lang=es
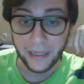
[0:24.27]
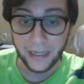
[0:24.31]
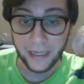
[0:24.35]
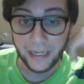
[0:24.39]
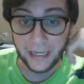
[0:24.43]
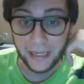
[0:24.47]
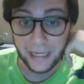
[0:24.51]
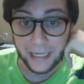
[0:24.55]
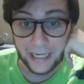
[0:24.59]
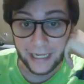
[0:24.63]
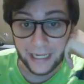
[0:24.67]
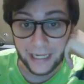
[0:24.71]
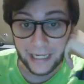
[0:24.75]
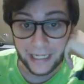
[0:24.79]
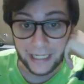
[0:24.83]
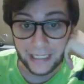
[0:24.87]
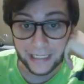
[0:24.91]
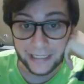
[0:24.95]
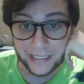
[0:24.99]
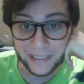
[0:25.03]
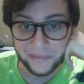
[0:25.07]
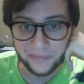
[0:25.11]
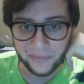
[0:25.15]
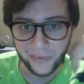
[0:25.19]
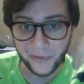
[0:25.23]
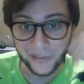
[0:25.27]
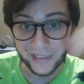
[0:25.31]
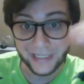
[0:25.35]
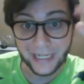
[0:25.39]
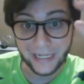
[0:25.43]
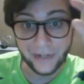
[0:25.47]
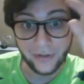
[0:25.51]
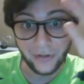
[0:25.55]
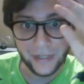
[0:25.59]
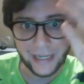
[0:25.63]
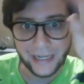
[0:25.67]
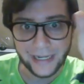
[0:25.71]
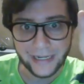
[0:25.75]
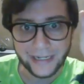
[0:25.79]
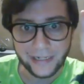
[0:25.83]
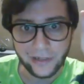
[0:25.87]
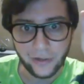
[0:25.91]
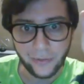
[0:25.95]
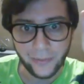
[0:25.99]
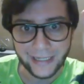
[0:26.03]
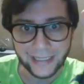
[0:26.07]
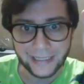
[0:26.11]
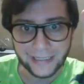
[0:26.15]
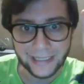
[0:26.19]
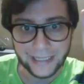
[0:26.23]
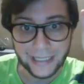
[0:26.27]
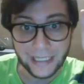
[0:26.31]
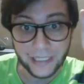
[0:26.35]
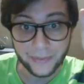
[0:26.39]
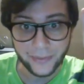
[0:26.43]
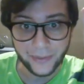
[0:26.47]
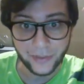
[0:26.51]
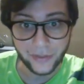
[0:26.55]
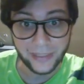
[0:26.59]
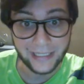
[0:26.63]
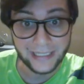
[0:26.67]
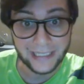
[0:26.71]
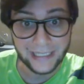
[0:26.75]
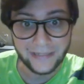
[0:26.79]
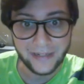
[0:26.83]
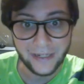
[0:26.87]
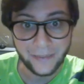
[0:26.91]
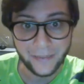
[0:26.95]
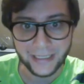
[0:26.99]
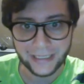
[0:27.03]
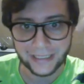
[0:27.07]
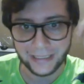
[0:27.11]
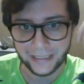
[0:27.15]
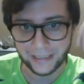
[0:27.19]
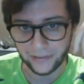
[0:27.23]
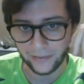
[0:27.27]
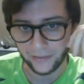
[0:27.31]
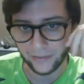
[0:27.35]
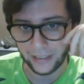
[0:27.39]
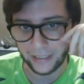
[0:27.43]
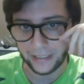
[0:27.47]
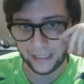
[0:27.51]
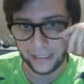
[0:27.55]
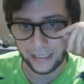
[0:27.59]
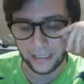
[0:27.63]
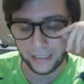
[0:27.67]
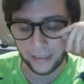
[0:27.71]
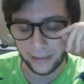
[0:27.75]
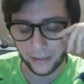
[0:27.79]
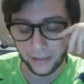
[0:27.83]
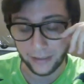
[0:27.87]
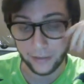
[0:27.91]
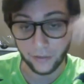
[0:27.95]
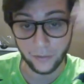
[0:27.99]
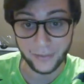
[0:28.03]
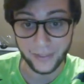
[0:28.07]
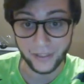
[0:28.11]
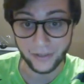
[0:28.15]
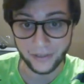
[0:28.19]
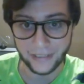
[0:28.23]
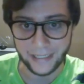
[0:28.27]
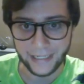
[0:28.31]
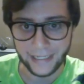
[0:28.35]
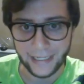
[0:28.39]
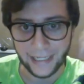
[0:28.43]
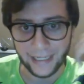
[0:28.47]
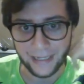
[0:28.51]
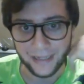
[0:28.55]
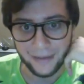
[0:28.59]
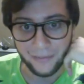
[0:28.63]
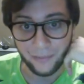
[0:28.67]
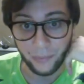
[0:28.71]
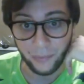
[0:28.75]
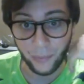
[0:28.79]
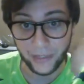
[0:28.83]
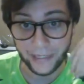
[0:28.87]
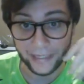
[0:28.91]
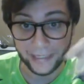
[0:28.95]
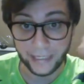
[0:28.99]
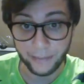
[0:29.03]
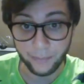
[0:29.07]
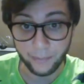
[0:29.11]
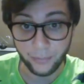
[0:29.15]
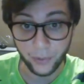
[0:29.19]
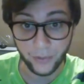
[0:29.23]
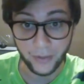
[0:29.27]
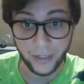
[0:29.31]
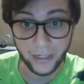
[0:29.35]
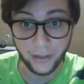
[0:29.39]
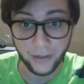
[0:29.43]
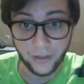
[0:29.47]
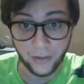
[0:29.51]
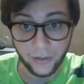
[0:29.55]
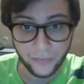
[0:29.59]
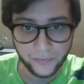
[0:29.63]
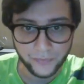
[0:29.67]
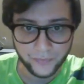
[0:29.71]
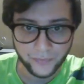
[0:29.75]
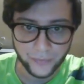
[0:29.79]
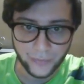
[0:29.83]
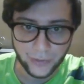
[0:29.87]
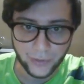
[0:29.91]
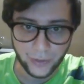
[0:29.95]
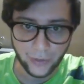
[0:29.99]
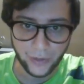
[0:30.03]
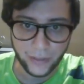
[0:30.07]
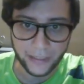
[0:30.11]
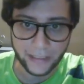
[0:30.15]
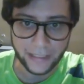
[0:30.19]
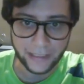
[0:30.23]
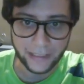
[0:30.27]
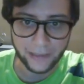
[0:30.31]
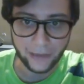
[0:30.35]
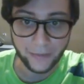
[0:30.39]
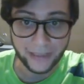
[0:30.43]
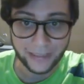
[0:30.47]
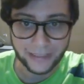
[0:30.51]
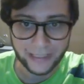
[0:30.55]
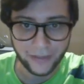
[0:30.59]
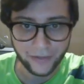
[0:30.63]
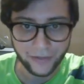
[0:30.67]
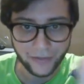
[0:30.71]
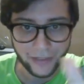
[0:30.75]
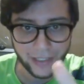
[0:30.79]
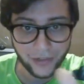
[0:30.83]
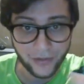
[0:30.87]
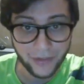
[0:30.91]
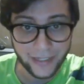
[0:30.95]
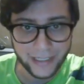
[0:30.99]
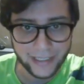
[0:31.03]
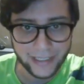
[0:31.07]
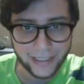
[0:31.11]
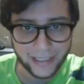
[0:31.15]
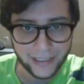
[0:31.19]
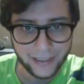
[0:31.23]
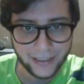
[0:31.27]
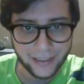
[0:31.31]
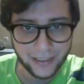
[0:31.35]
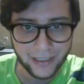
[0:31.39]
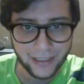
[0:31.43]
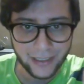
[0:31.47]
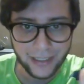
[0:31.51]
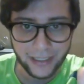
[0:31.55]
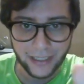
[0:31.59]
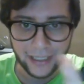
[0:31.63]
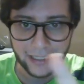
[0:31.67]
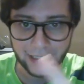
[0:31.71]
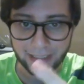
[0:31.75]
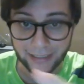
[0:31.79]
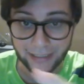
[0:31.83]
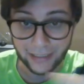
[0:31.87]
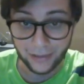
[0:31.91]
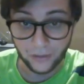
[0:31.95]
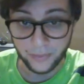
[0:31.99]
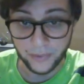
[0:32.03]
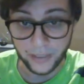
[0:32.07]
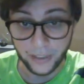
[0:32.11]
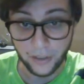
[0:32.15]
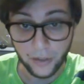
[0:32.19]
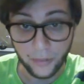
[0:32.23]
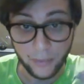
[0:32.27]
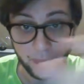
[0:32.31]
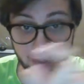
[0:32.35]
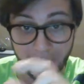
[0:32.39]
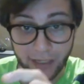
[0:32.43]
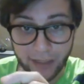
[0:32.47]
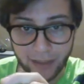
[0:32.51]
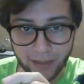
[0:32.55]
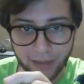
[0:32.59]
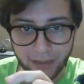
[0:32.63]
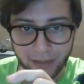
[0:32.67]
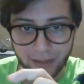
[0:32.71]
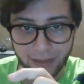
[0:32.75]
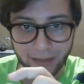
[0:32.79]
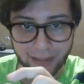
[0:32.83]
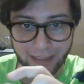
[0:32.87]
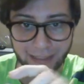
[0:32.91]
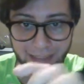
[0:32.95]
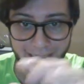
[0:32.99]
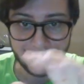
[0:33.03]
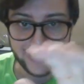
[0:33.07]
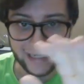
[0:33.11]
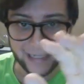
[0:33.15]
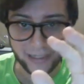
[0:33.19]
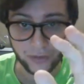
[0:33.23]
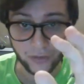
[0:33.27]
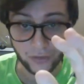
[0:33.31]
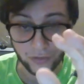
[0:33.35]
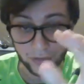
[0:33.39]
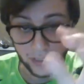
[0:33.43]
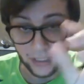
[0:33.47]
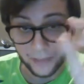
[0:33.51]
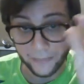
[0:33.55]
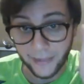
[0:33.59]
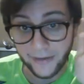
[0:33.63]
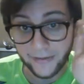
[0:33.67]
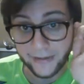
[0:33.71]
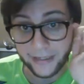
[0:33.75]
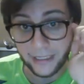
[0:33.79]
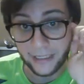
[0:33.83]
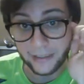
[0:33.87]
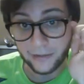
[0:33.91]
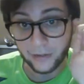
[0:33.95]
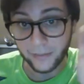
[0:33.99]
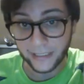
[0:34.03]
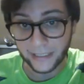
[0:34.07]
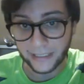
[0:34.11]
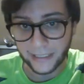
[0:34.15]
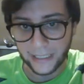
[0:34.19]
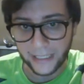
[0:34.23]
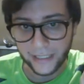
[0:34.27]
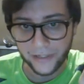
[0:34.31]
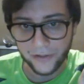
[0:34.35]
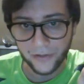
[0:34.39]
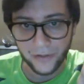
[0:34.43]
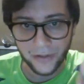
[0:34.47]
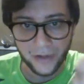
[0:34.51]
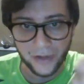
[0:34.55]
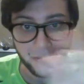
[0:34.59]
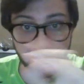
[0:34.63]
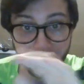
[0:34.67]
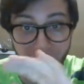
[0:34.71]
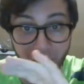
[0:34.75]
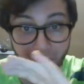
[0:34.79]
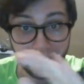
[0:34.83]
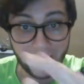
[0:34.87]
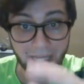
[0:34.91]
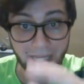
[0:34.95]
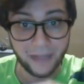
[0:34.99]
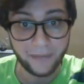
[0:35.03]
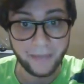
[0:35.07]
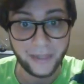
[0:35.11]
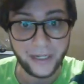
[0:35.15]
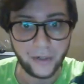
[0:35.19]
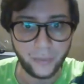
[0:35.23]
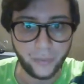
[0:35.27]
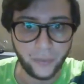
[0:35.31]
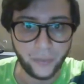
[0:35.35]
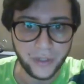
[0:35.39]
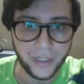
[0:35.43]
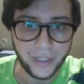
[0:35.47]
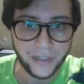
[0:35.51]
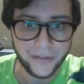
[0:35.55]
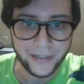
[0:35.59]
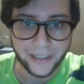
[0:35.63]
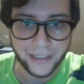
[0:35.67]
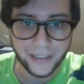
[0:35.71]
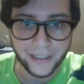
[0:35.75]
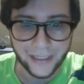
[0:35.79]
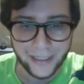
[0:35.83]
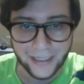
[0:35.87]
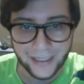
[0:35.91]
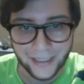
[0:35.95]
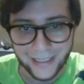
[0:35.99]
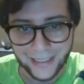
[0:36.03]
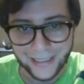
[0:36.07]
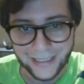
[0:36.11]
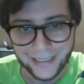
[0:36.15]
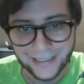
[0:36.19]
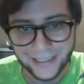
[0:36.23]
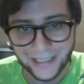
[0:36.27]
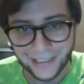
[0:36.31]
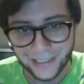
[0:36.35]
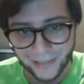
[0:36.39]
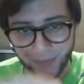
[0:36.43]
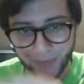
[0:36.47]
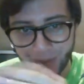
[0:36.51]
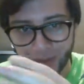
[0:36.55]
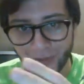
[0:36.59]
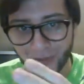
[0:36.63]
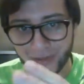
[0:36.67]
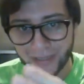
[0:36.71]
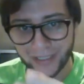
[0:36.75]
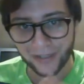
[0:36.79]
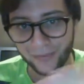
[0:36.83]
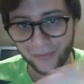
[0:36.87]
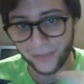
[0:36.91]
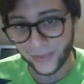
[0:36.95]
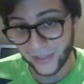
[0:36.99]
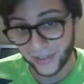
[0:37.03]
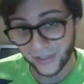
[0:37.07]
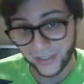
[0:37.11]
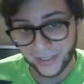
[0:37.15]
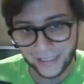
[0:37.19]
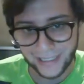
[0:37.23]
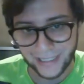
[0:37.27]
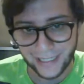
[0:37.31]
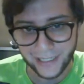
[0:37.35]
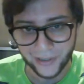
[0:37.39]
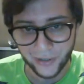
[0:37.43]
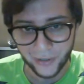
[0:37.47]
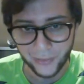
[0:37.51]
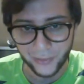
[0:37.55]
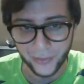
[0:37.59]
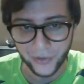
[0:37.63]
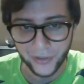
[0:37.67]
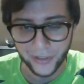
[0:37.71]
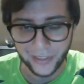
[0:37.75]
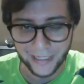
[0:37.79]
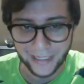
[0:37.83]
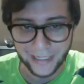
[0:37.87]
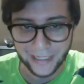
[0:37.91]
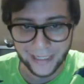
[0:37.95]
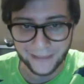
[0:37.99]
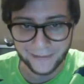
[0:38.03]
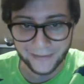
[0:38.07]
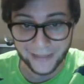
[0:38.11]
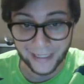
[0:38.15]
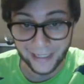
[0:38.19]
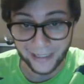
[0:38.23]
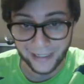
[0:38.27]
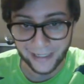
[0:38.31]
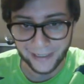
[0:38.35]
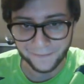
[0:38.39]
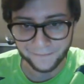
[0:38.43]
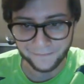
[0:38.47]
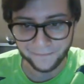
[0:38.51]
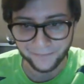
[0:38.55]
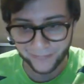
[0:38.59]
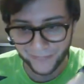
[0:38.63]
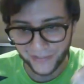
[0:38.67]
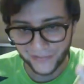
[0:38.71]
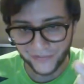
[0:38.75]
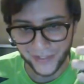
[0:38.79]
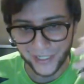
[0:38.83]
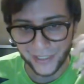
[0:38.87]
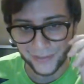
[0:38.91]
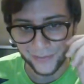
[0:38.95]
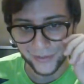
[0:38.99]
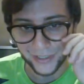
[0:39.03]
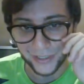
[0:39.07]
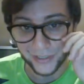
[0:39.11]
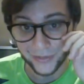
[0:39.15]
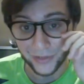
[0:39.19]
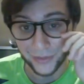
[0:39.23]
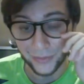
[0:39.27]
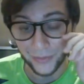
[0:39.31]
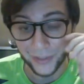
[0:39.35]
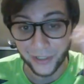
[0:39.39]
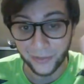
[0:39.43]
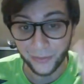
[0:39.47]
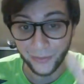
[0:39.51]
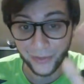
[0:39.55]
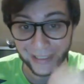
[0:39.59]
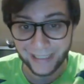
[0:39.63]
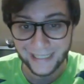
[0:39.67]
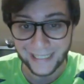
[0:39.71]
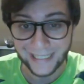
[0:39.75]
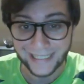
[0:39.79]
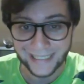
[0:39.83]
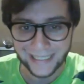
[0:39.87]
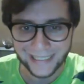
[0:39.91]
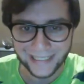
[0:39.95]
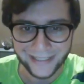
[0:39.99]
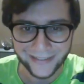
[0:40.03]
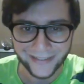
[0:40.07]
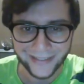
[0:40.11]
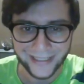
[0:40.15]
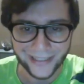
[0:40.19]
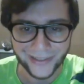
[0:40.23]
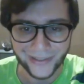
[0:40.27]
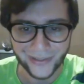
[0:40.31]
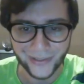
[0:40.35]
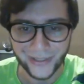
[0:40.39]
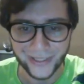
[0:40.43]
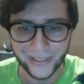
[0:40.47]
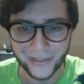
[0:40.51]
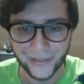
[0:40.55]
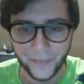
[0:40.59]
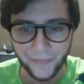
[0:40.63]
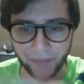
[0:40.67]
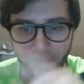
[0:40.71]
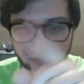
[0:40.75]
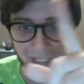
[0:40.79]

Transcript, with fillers: El tipo ya no deja que comenten las personas libremente en los videos de él Pueden ir y probarlo, coger el comentario que yo hice este, copiarlo y pegar. Y ustedes van a ver el comentario, pero nadie más lo puede ver. Este, esto me lo contaron personas en el grupo de, Facebook. Entonces, bueno, muy interesante, ¿verdad? Todo eso.